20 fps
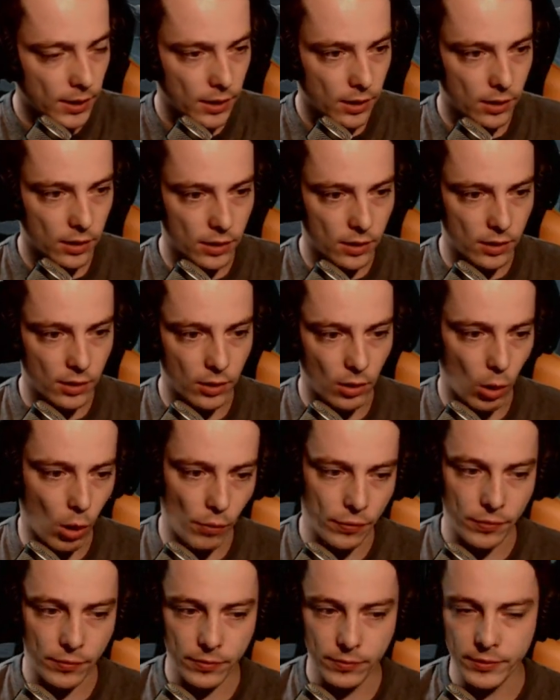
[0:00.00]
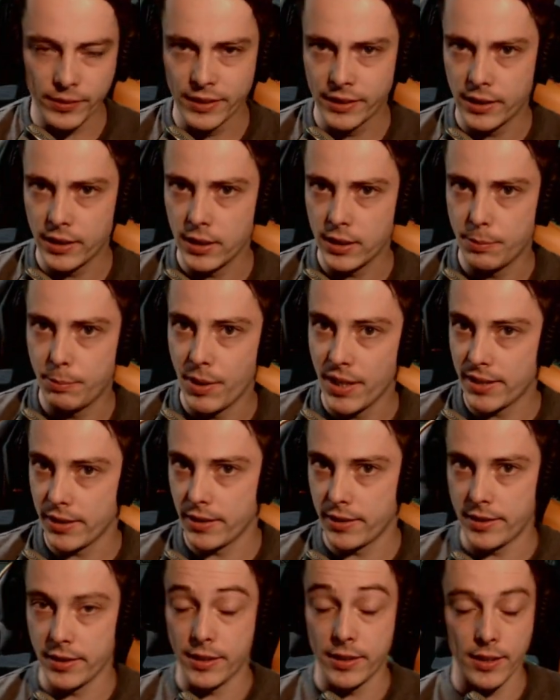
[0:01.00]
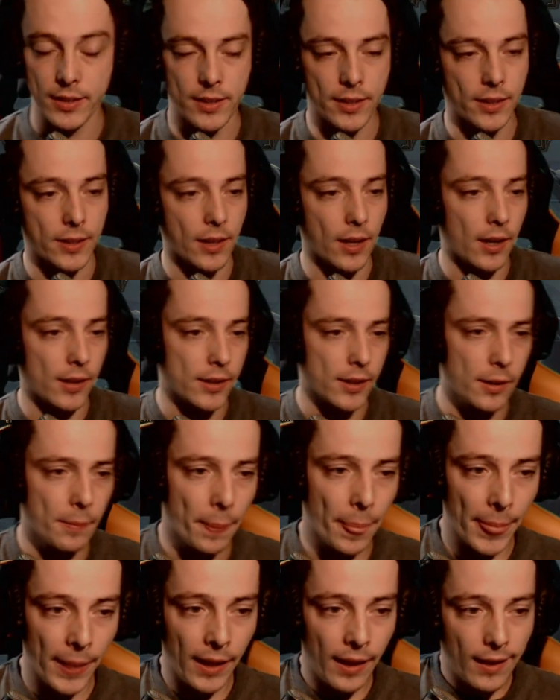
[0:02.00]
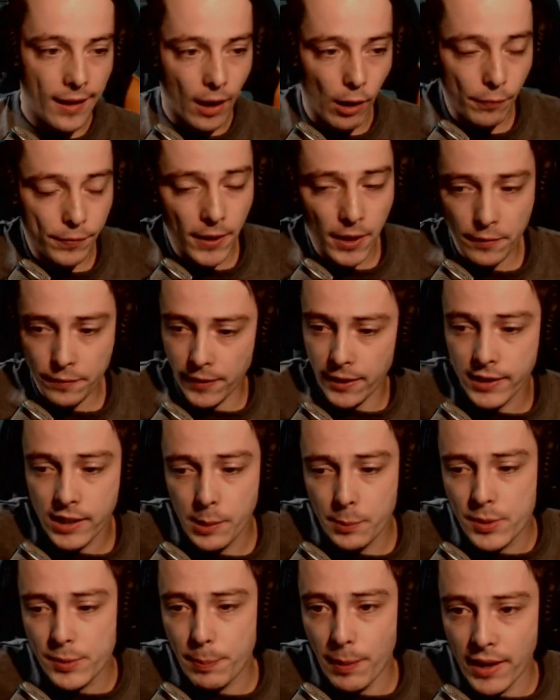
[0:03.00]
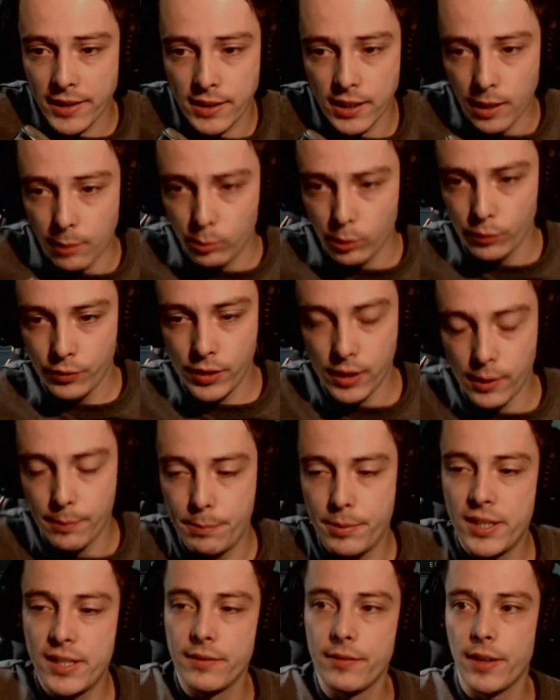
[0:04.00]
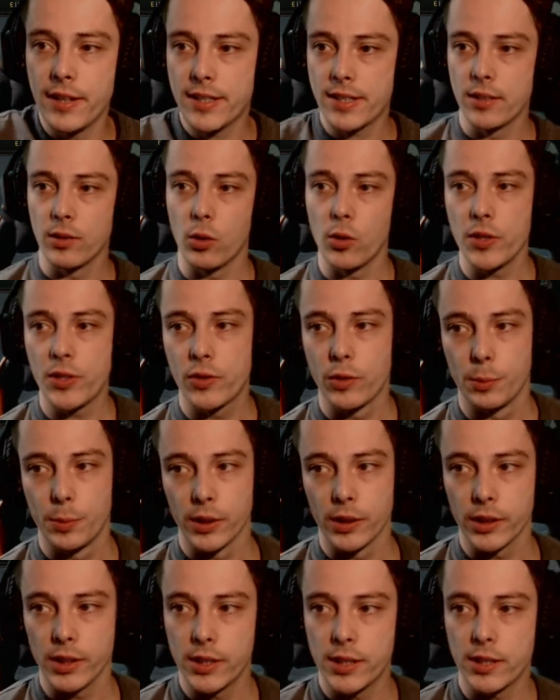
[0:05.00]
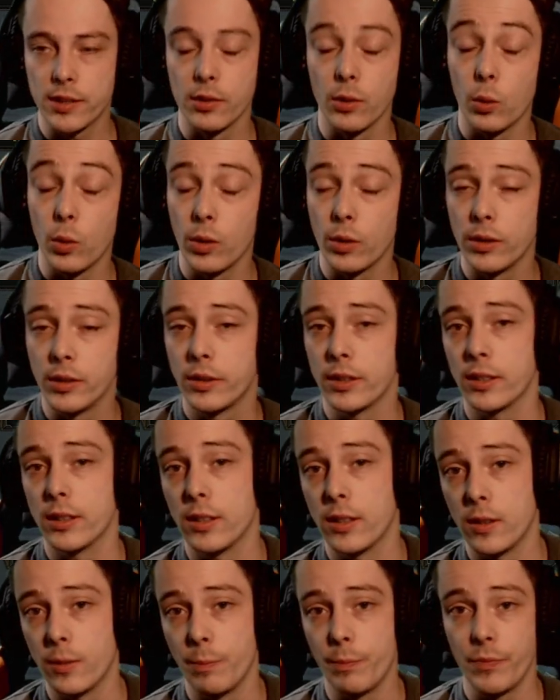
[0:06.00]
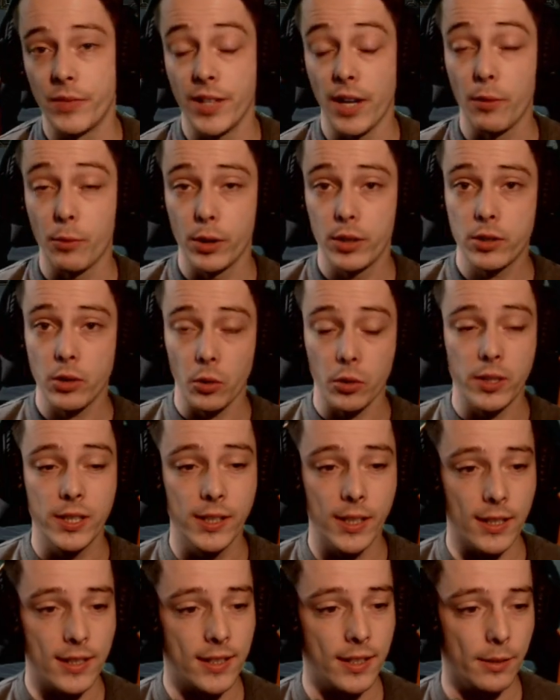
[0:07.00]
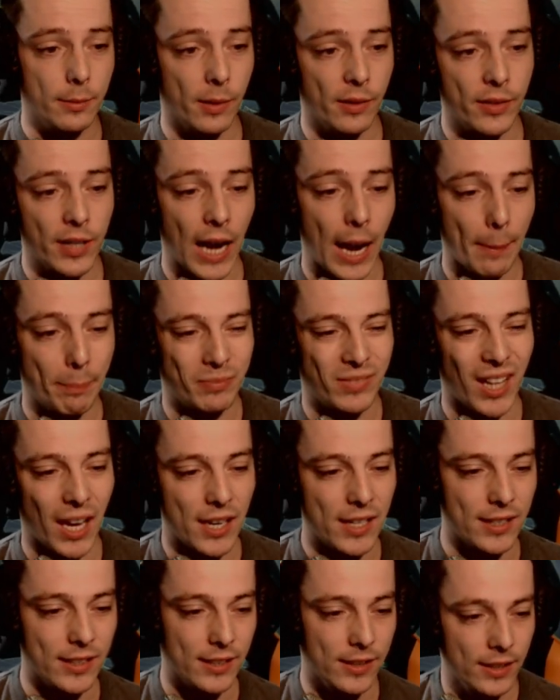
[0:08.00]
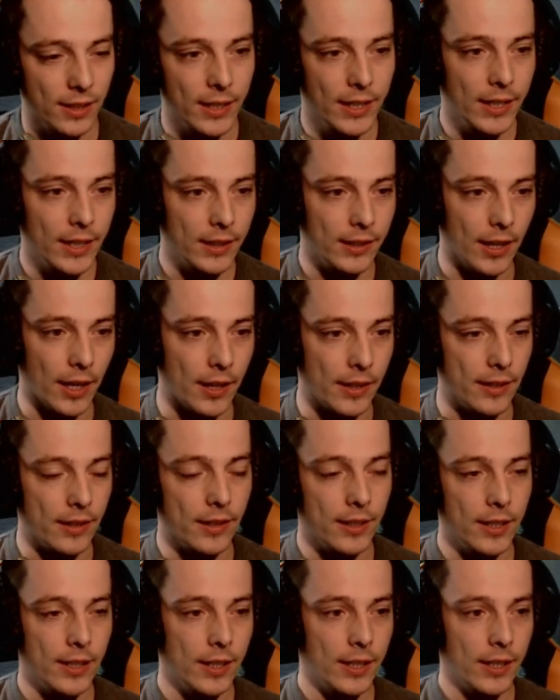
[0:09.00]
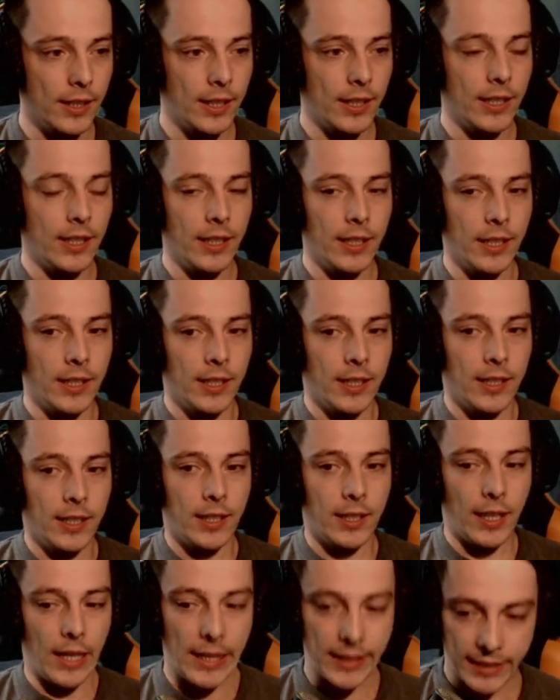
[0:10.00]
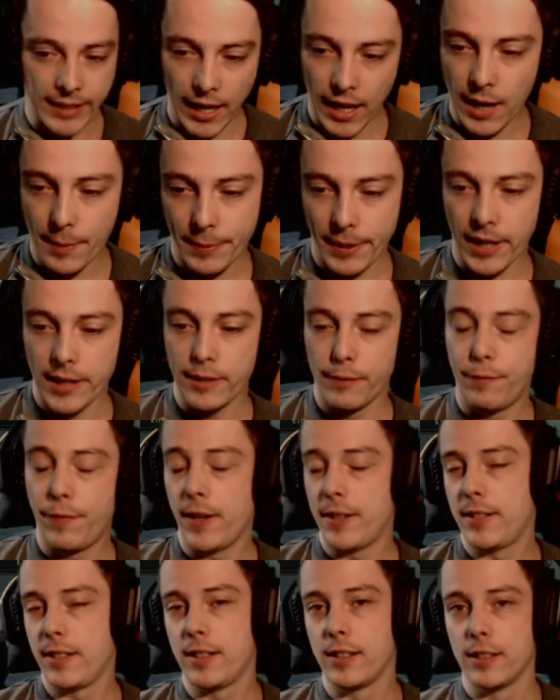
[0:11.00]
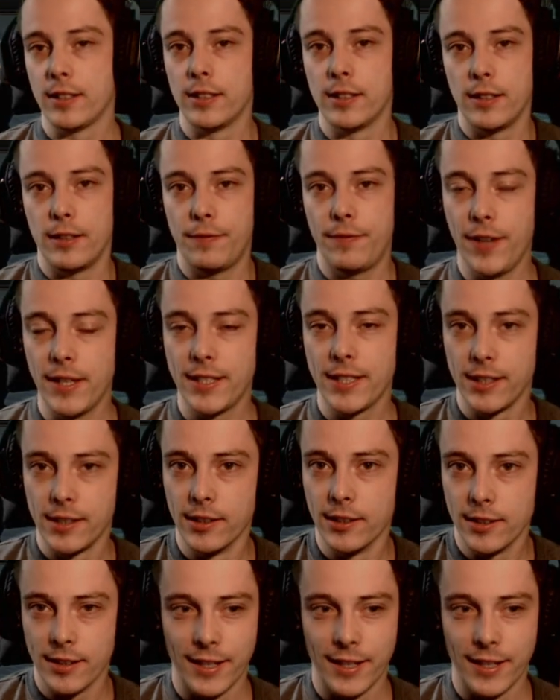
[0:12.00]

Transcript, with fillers: Äh, hoffentlich bessert sich das die Tage. Auf jeden Fall gibt es bei Diablo wieder ein bisschen was Neues zu berichten. Und ähm, da wollte ich euch jetzt hier mal wieder updaten. Denn es gab eine fettige... Fettige?